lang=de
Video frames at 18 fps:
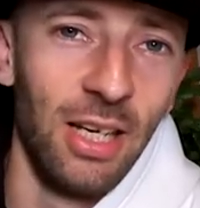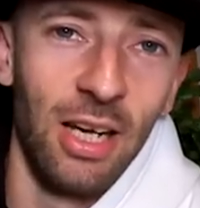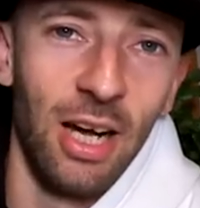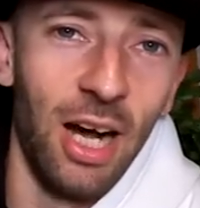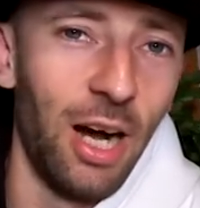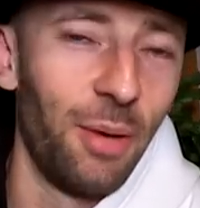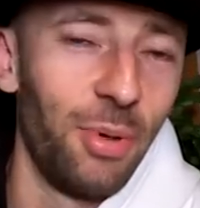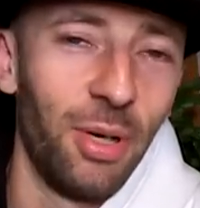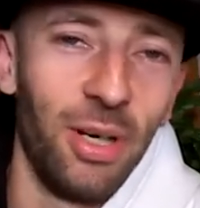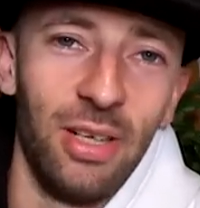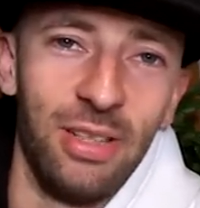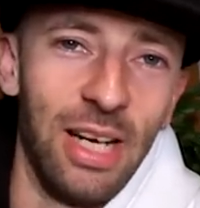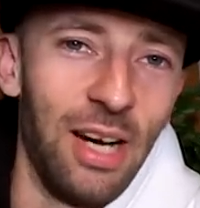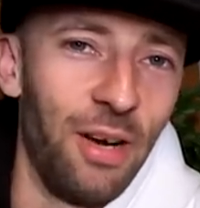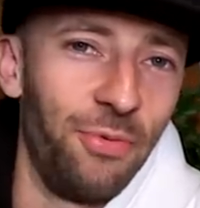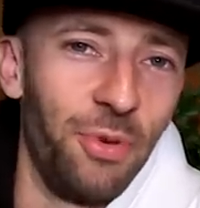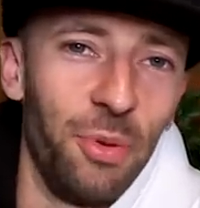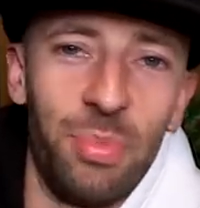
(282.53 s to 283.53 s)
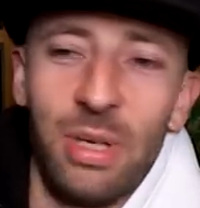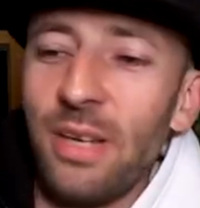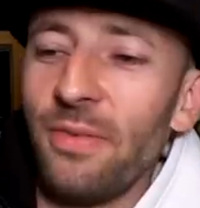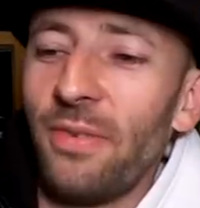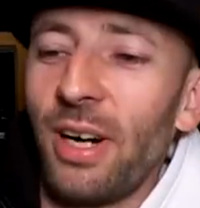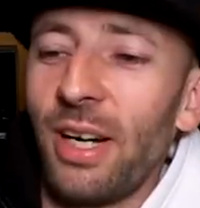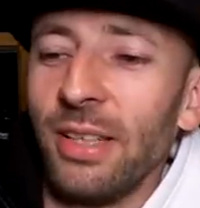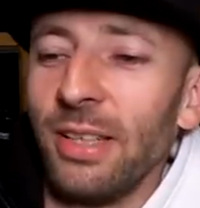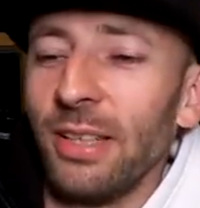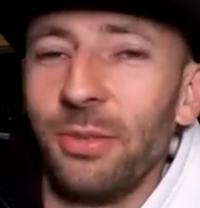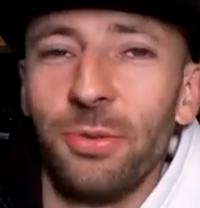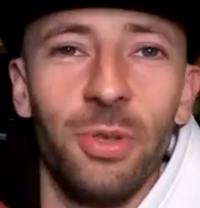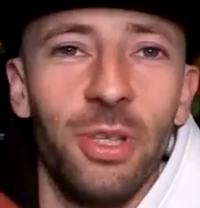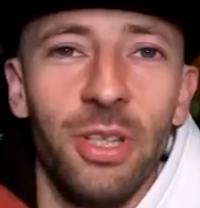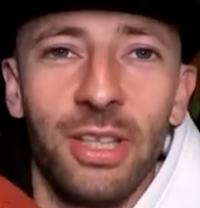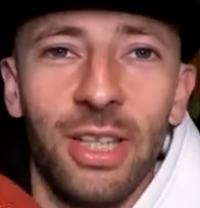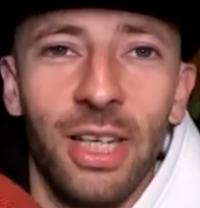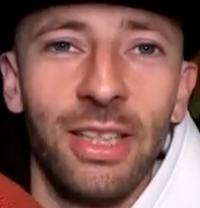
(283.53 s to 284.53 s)
Aber ja, für B-Waren
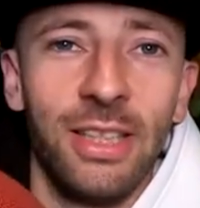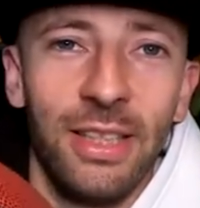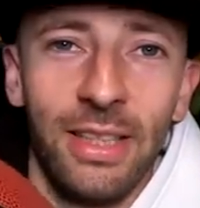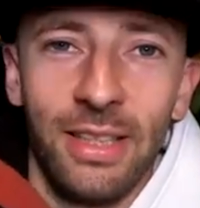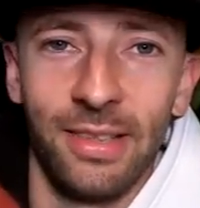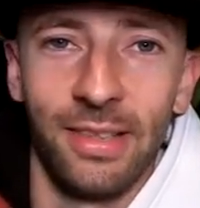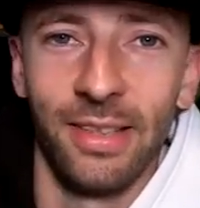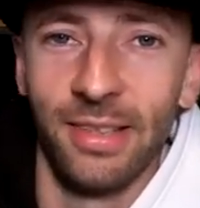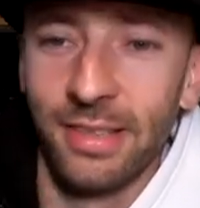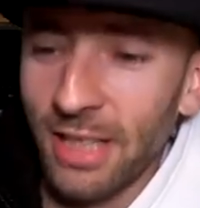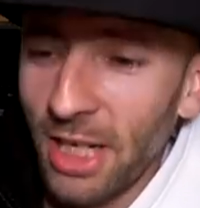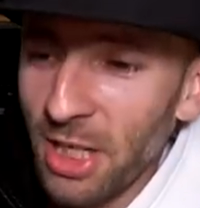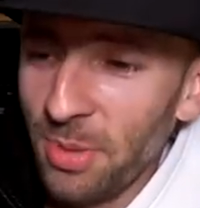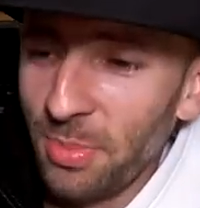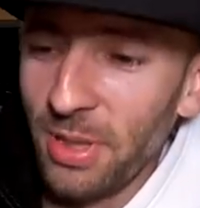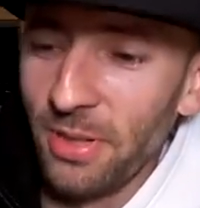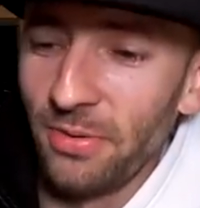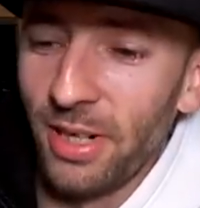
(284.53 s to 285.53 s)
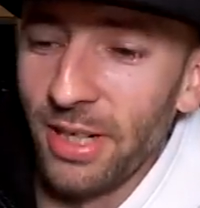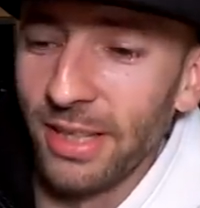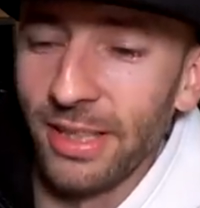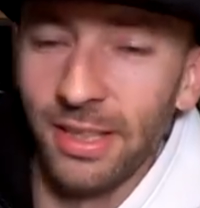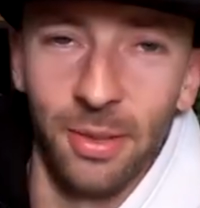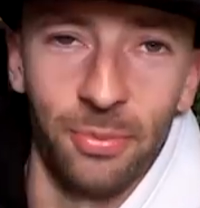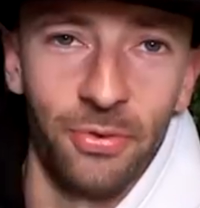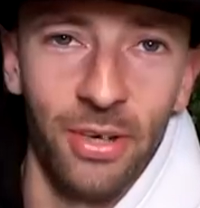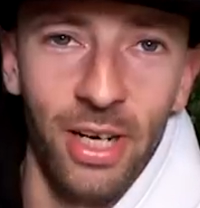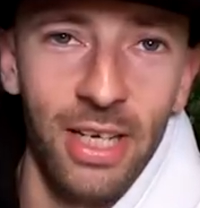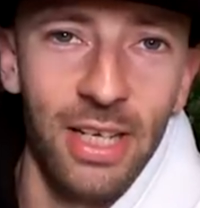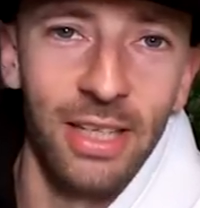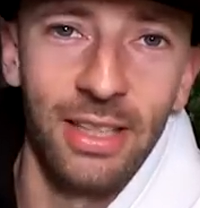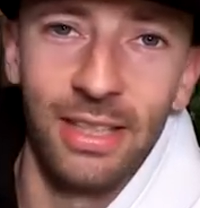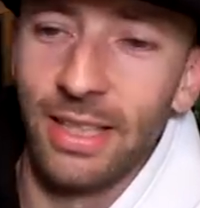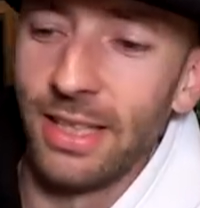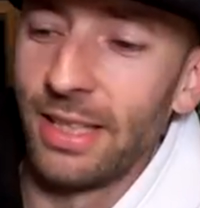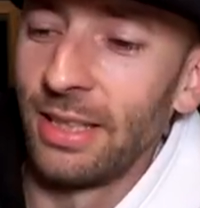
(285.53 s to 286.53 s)
natürlich kann ich nichts. Das ist keine B-Wade, deshalb feiere
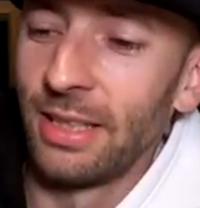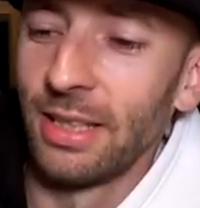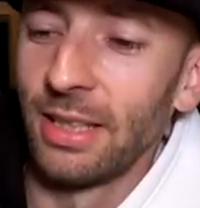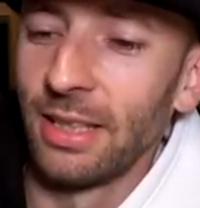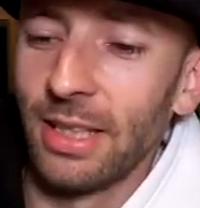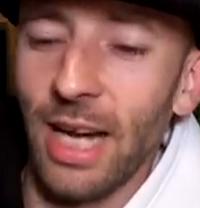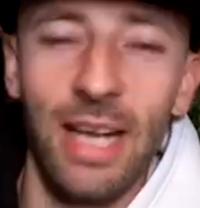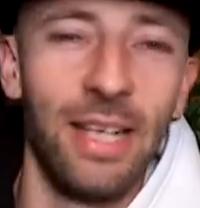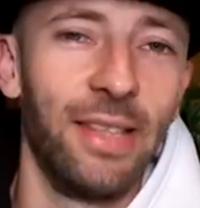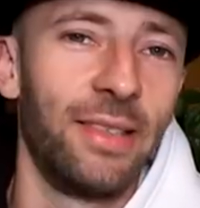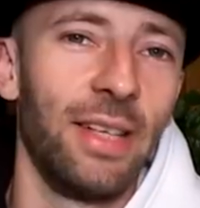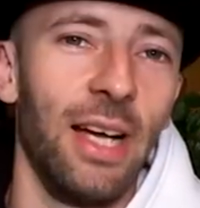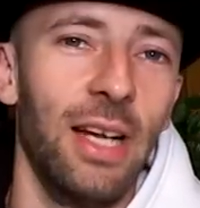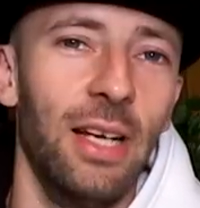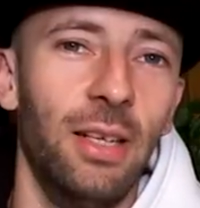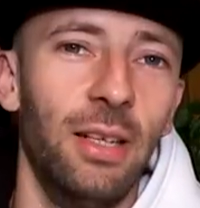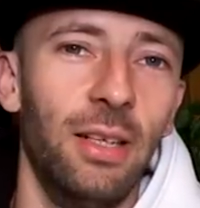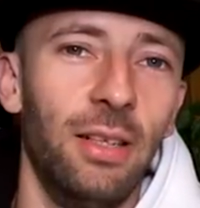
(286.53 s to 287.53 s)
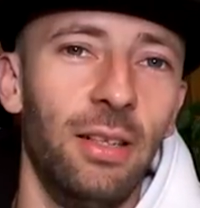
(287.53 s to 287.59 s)
ich den. Geiles Teil.